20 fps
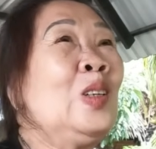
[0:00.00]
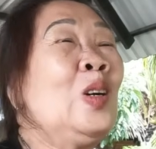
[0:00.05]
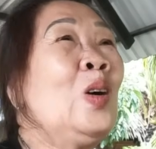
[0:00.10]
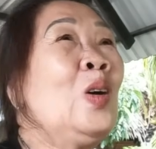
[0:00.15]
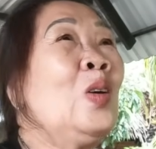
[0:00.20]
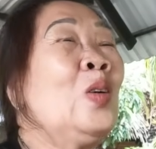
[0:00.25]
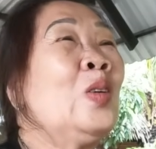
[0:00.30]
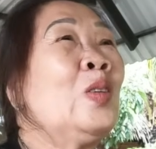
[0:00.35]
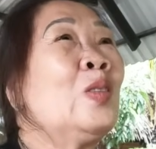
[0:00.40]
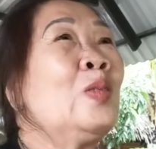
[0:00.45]

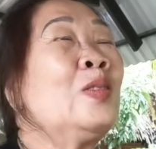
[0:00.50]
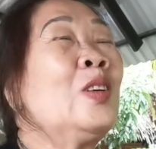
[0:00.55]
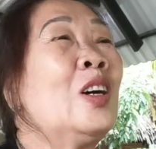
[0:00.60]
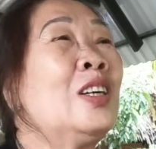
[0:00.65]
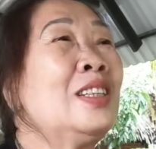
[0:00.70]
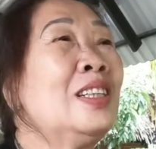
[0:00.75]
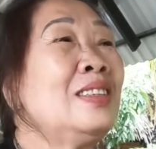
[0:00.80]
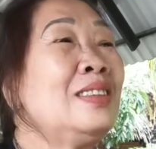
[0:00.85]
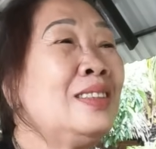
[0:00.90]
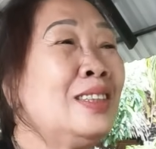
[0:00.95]
cô cũng
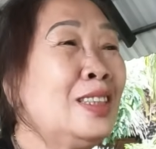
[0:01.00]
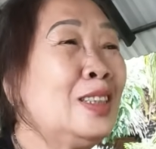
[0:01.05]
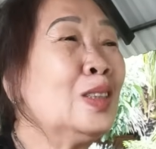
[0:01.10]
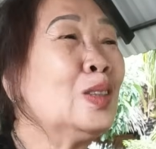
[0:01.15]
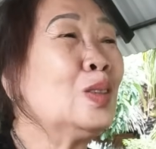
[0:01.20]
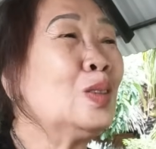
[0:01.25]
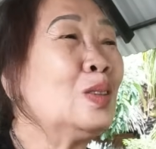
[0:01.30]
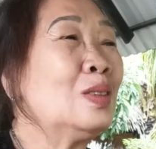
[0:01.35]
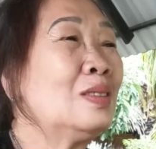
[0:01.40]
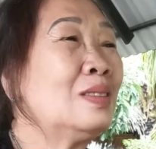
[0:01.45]
coi rất
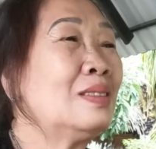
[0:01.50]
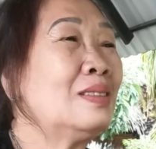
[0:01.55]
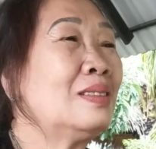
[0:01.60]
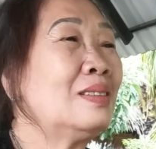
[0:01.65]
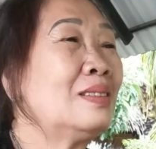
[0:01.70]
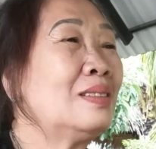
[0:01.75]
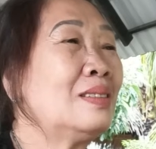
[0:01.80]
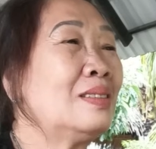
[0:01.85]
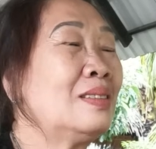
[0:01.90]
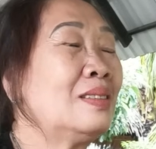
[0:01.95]
nhiều
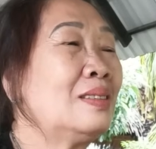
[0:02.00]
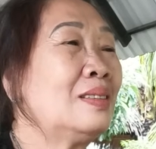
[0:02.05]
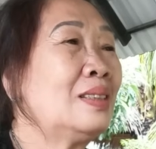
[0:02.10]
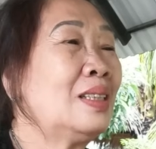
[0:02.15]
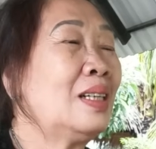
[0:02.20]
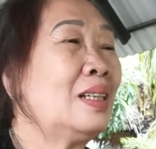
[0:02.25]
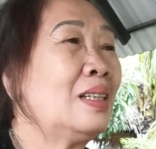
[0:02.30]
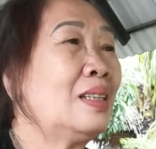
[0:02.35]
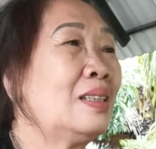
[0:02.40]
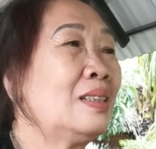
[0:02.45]

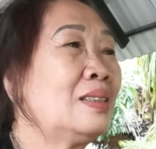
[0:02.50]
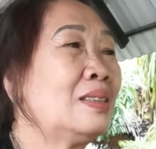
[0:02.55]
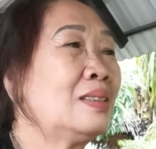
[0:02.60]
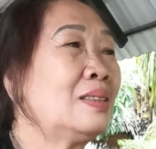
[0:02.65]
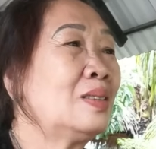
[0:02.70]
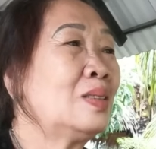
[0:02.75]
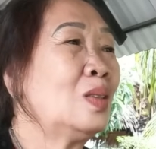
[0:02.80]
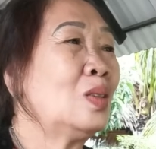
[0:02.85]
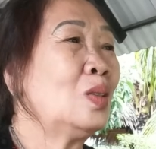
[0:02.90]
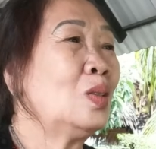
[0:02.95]
à,
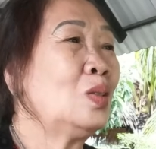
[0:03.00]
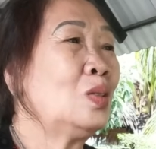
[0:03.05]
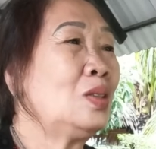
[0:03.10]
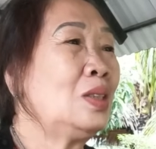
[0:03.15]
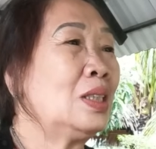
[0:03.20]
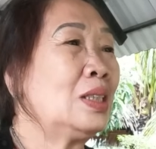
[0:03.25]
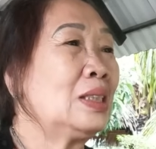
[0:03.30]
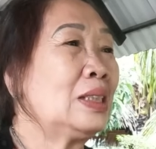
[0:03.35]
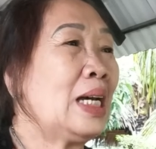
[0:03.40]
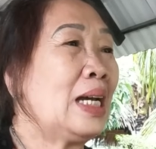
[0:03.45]
cô
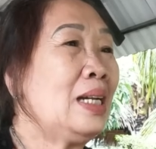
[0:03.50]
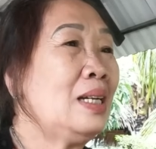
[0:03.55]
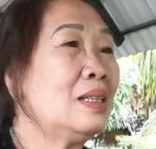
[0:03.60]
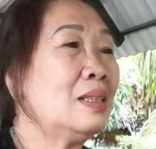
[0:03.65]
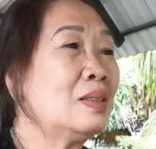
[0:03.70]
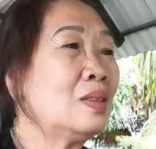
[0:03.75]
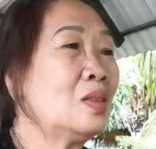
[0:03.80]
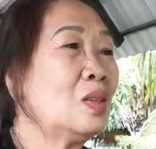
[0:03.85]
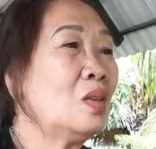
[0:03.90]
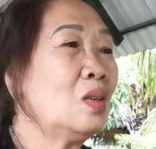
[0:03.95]
nhìn thấy
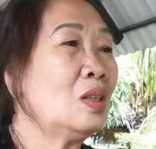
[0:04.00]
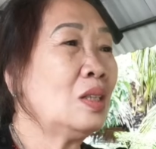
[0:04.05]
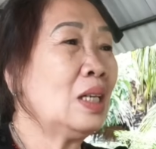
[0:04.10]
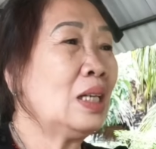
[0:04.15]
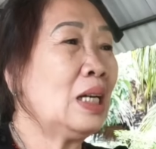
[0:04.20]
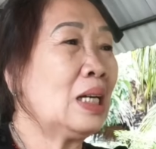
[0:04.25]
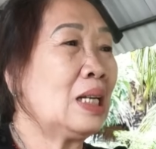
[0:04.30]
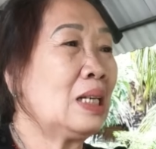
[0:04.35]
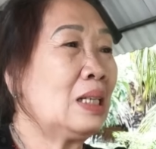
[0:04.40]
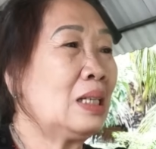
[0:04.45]
được có
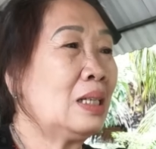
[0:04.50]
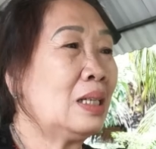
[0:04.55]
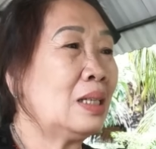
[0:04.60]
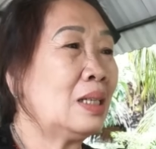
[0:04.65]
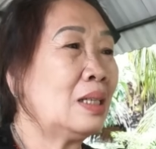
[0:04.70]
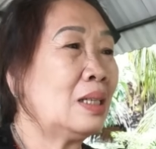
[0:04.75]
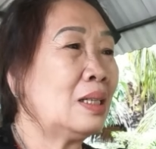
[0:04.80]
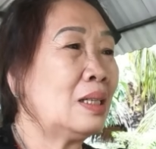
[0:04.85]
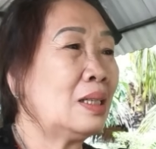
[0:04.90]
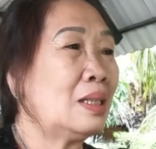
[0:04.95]
cái anh
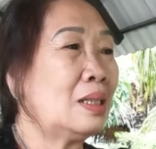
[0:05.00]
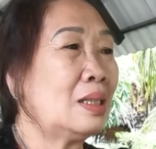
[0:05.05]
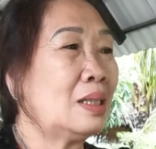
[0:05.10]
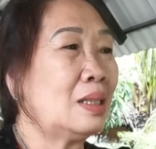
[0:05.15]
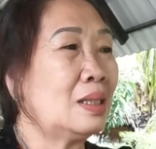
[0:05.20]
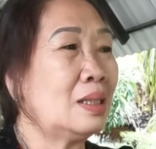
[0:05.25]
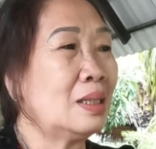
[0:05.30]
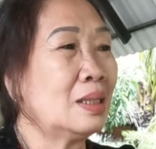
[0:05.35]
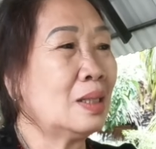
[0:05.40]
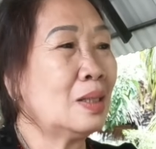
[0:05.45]

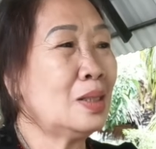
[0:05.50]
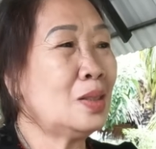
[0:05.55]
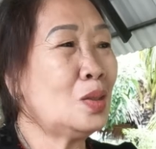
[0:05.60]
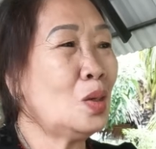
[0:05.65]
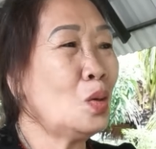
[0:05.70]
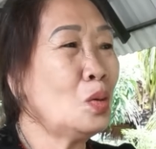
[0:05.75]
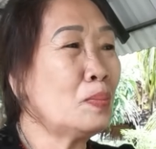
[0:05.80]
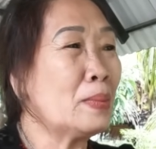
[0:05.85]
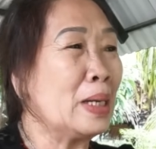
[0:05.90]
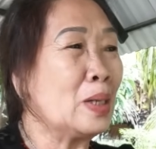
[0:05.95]
cái
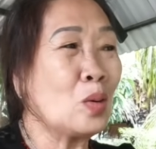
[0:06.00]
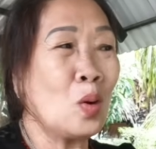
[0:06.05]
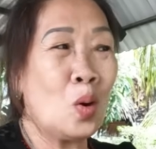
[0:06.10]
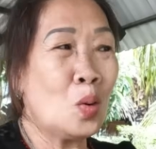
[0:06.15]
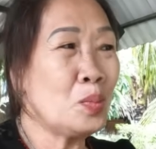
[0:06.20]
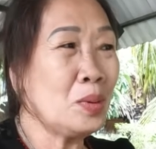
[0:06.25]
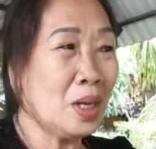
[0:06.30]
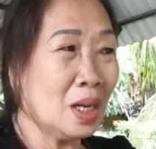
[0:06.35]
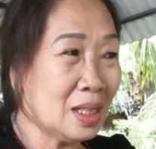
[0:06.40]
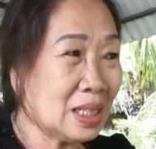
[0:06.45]
số vậy cô
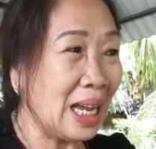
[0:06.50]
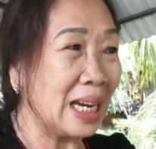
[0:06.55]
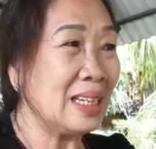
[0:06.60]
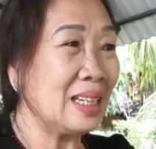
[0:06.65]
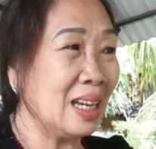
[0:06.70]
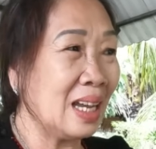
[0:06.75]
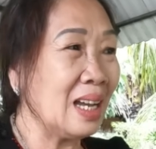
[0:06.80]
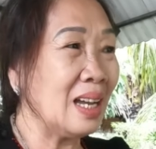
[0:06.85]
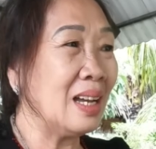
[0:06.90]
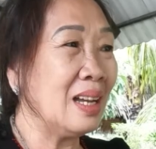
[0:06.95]
không nhớ
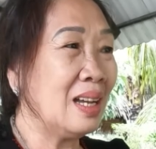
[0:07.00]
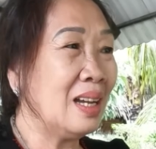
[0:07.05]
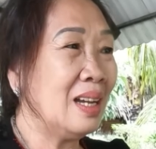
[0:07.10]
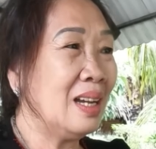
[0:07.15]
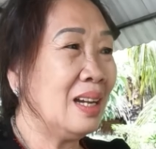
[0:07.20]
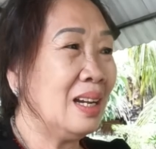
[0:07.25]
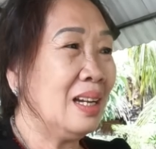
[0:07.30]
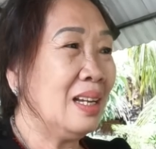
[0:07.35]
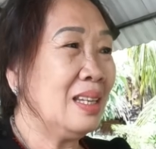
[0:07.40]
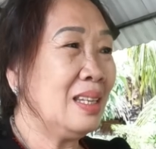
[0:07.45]
rành nha
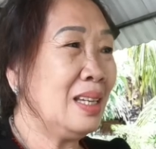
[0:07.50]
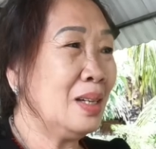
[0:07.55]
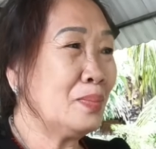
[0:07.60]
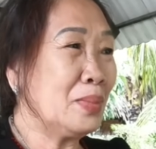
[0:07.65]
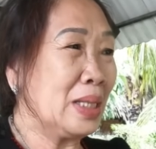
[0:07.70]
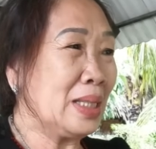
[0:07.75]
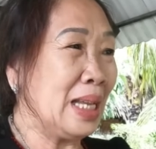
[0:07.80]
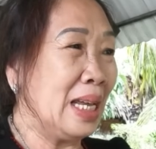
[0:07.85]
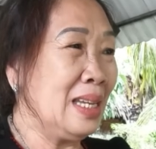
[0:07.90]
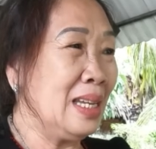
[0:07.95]
dạ. nhưng
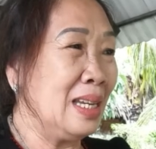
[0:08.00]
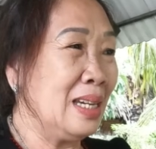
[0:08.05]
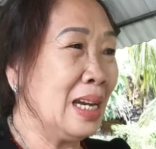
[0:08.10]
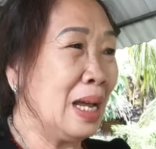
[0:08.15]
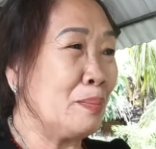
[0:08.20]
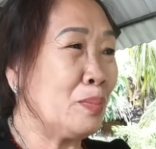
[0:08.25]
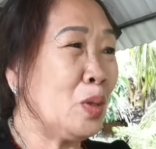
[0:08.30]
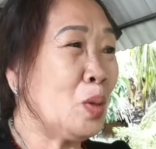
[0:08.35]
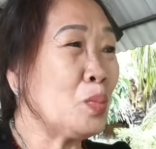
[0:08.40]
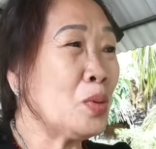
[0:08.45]
mà tại vì
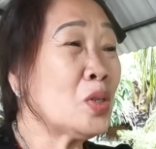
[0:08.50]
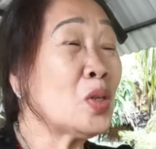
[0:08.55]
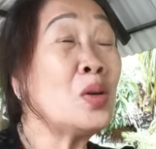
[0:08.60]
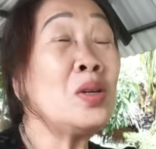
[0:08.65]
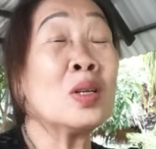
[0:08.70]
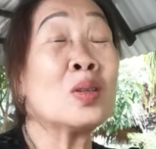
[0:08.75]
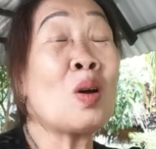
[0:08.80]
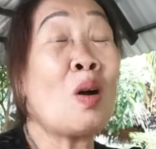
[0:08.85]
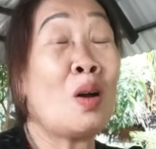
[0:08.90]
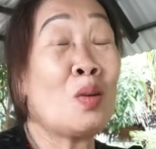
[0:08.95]
nằm chung số
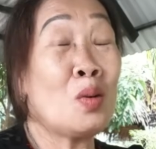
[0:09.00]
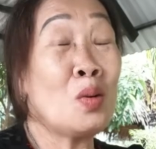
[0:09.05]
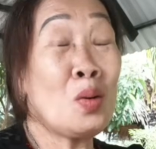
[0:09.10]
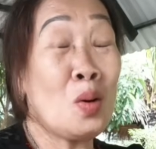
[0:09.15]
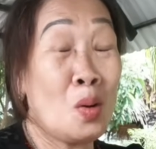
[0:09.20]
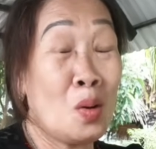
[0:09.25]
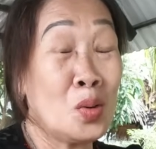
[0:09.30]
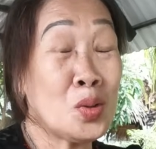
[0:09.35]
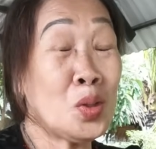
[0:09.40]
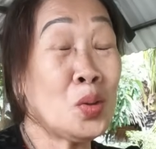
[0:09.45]
điện thoại của
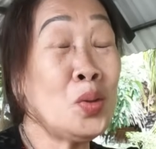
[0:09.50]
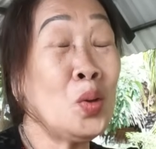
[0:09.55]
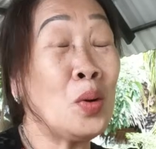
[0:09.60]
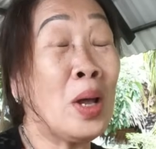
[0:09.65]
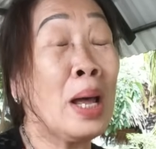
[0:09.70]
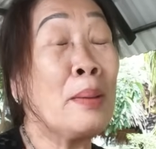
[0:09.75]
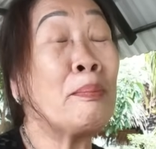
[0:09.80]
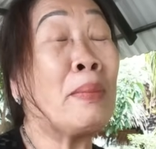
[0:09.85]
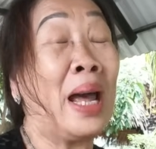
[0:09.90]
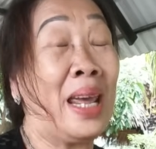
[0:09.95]
cô số
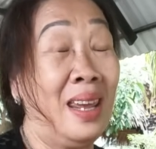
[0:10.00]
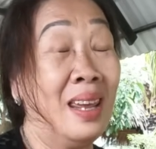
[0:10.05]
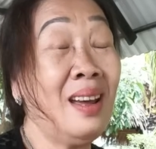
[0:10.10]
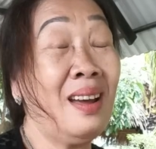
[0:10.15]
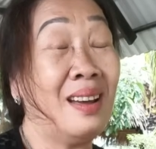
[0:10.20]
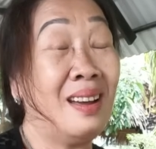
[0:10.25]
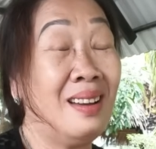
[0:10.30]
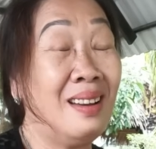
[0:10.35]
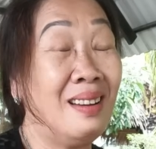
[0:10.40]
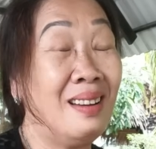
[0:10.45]
đuôi 27
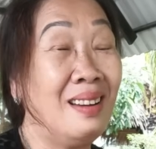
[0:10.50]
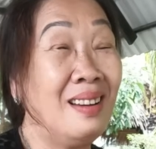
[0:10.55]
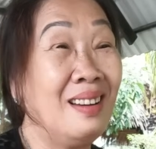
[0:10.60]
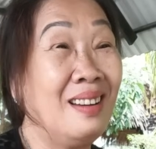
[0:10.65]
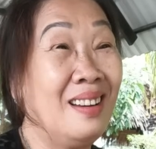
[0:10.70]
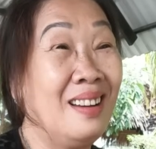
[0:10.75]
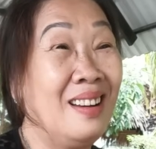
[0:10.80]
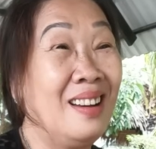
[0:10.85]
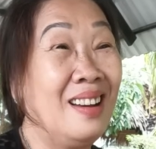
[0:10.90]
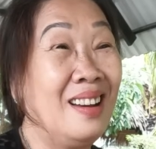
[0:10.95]
á
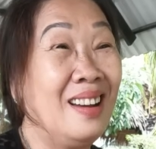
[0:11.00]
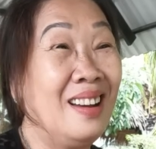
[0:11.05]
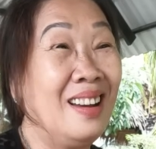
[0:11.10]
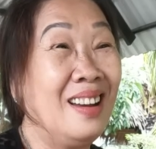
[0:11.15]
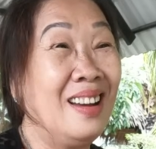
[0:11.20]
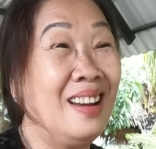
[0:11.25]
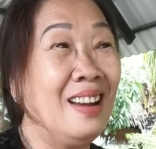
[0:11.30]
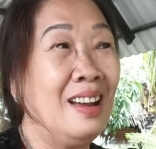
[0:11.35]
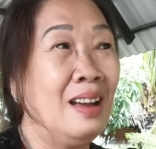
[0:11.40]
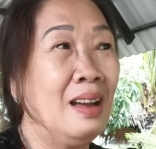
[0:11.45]
tên
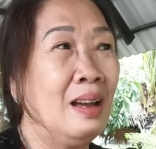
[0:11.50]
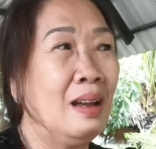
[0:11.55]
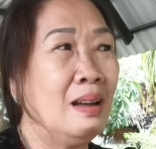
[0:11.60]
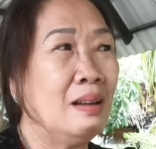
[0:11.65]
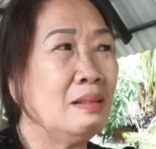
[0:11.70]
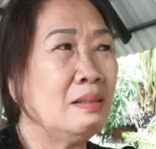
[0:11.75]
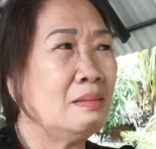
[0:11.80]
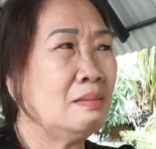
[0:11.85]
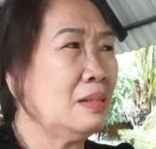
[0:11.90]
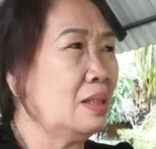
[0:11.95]
tên
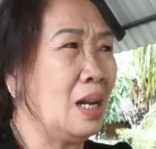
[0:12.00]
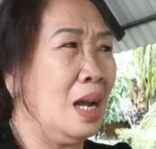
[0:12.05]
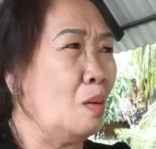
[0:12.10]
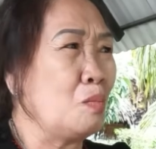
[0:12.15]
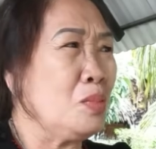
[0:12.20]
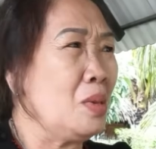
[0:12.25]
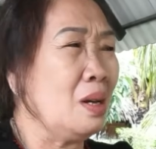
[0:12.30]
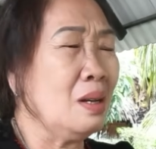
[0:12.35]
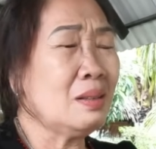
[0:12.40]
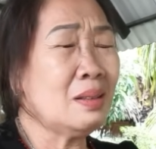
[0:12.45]

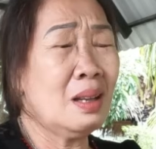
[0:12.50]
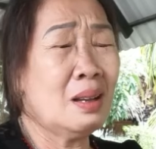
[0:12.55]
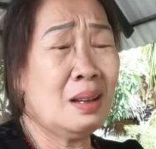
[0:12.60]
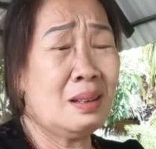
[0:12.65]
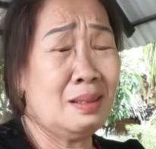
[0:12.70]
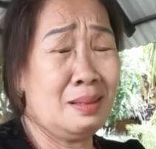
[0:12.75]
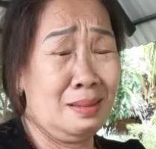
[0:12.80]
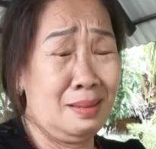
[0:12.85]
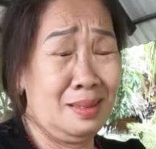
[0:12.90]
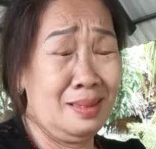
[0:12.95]
không nhớ tên